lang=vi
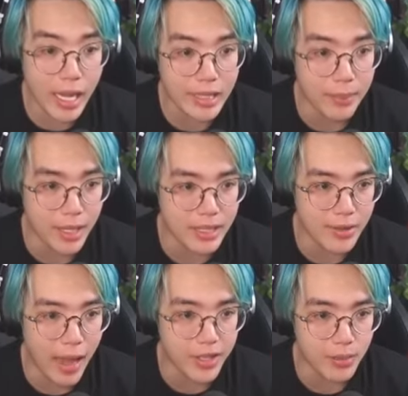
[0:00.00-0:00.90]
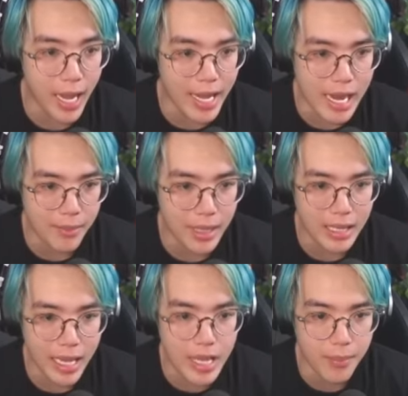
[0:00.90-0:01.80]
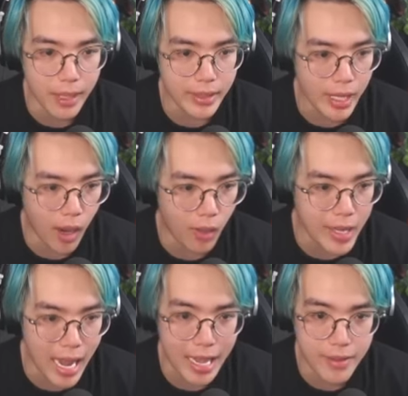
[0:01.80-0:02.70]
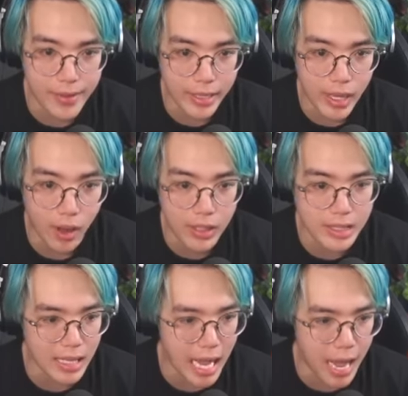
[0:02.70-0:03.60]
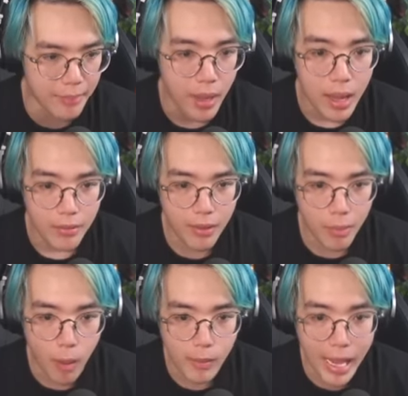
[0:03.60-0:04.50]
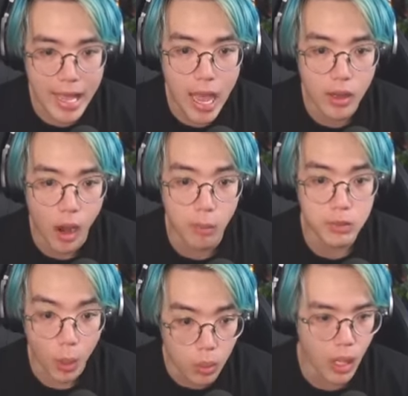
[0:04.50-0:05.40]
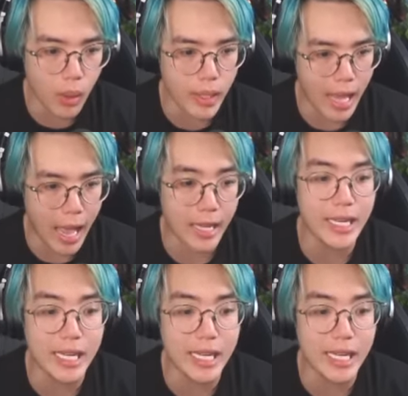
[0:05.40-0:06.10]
á thì mình sẽ vào trong đây nè mình lấy cho mình cái khối này với là cái khối slam và một cái à, cột thu lôi à cái